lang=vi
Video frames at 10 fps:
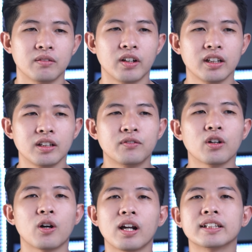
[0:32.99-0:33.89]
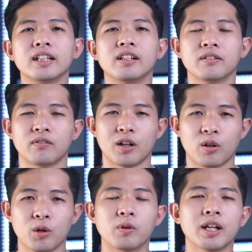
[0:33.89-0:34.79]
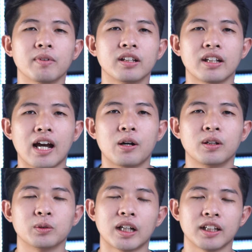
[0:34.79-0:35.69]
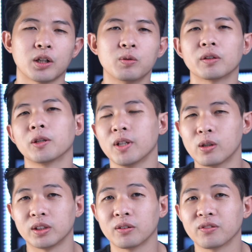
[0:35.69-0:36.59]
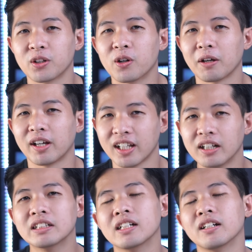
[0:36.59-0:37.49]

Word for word: Vậy thì những phút đó là gì và nó khủng khiếp đến như nào? Chúng ta sẽ cùng nhau tìm hiểu trong video ngày hôm nay nhé.